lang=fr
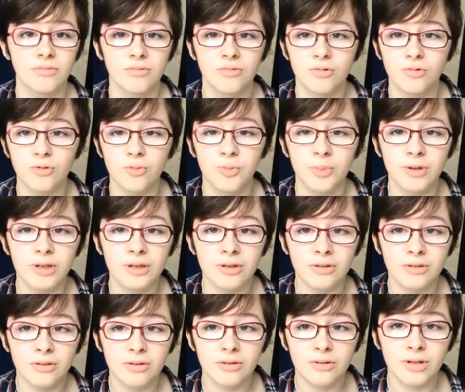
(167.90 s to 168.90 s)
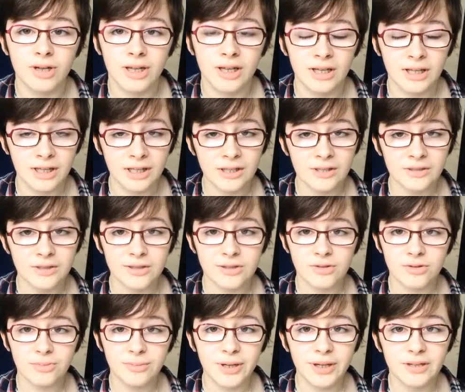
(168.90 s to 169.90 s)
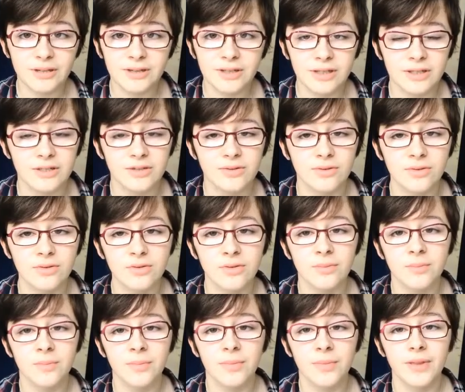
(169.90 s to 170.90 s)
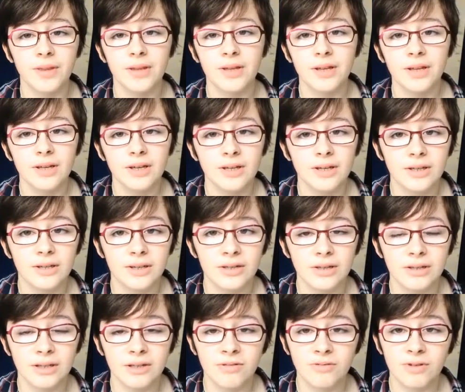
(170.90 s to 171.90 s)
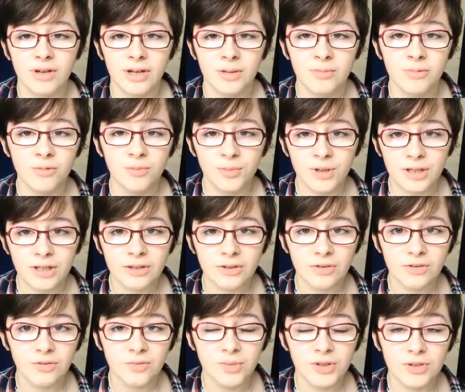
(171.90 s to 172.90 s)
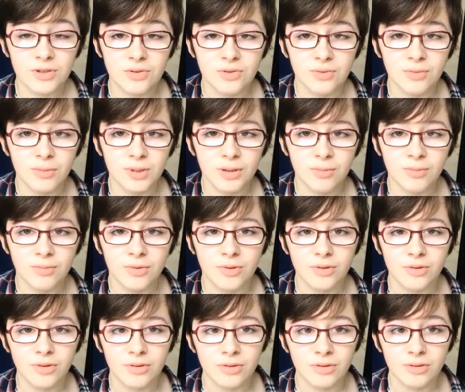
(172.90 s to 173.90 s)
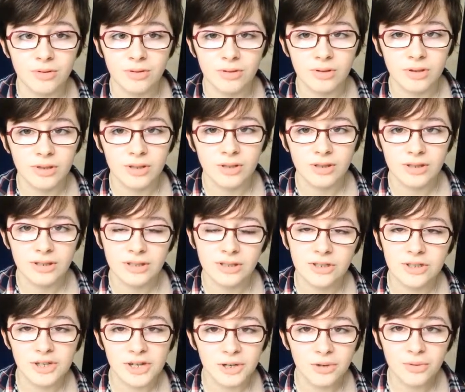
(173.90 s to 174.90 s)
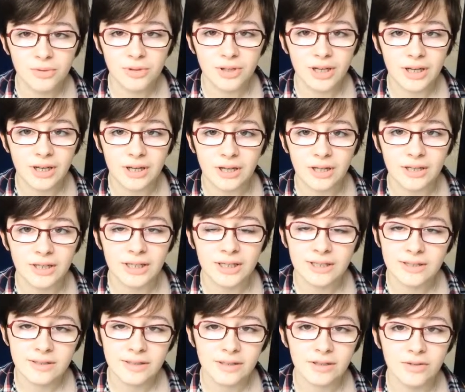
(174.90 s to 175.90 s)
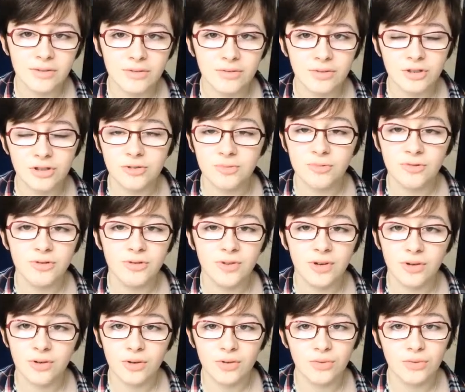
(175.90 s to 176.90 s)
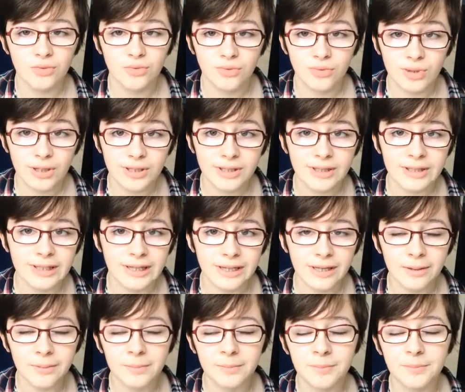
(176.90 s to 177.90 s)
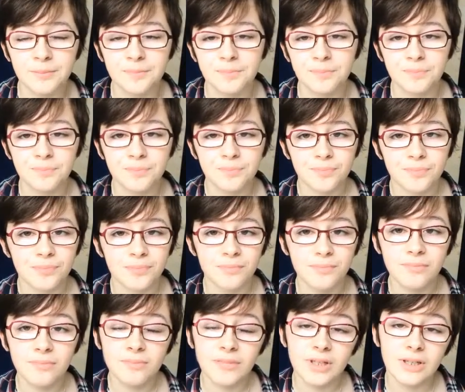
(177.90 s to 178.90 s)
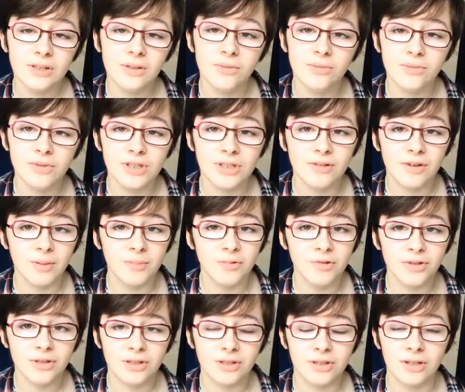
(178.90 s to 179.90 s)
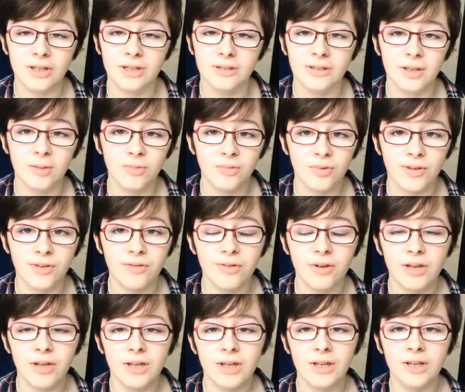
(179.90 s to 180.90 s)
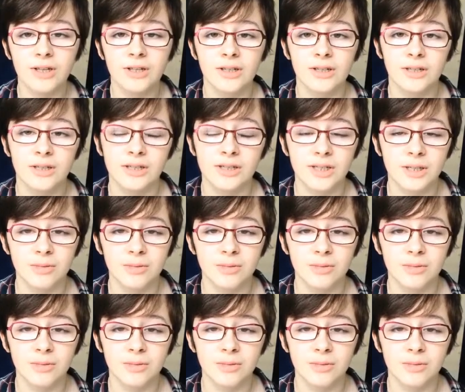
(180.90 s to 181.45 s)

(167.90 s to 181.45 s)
super réaliste et super intéressante est vraiment marquante parce que même euh, je l'ai lu il y a 4-5 ans et je me souviens encore de tous les détails. Donc c'est vraiment un, très bon livre. Et